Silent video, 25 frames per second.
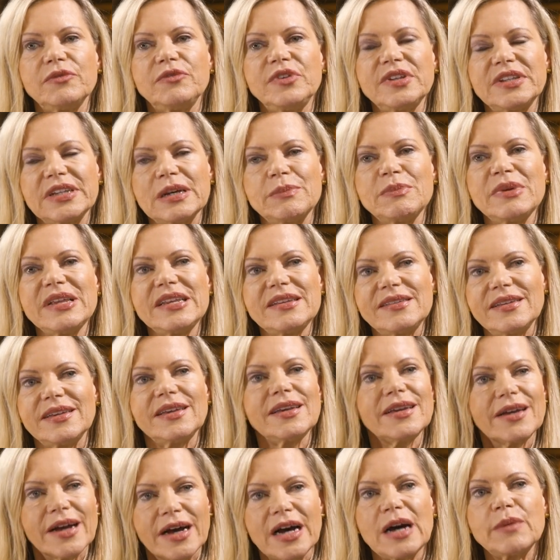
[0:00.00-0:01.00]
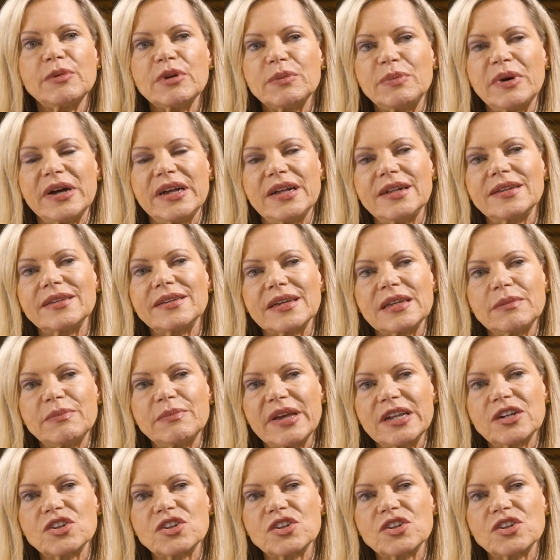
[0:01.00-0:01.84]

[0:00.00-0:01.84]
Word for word: Vitamin D-Gabe bei älteren